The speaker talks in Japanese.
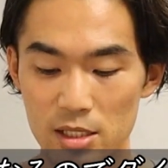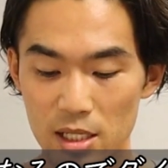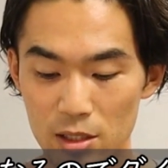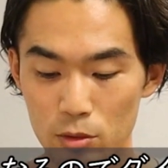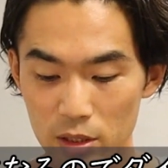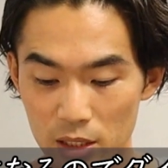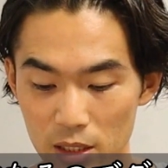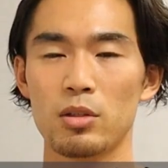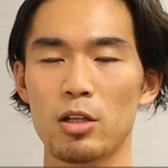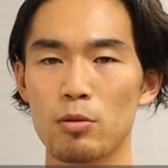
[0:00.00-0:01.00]
で、最後
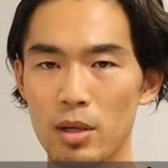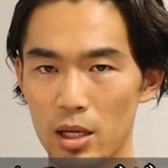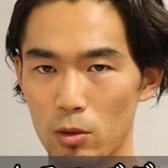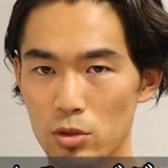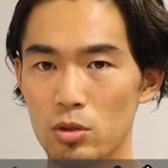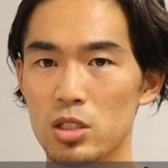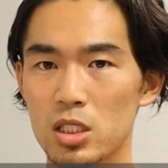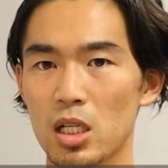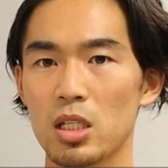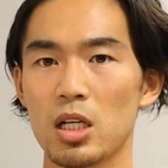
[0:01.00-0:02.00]
に寝る前、遅い
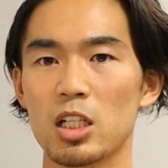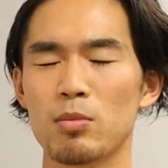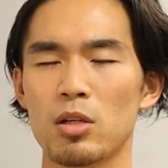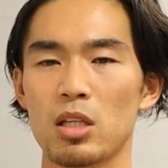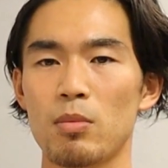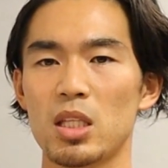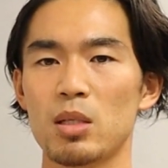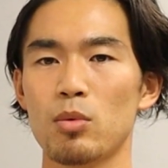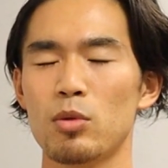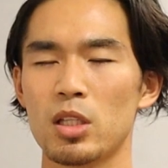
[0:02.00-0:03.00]
時間に100枚を食べ
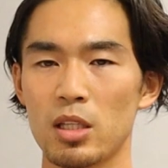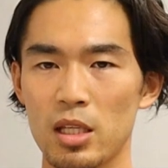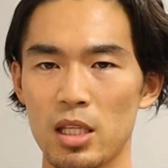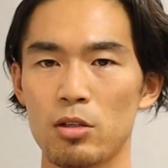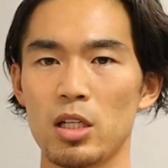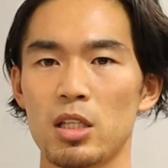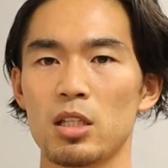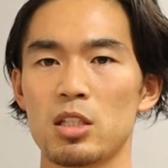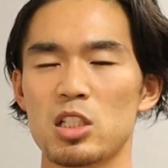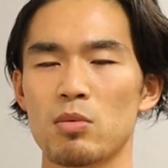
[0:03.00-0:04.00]
ても無駄なエネルギーに
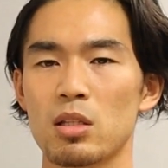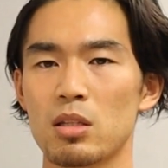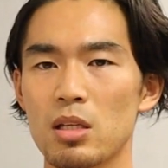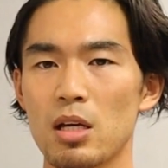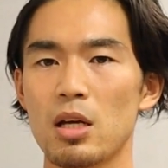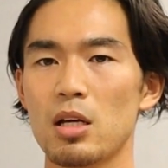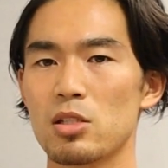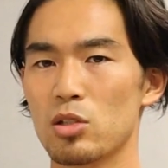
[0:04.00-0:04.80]
なってしまって、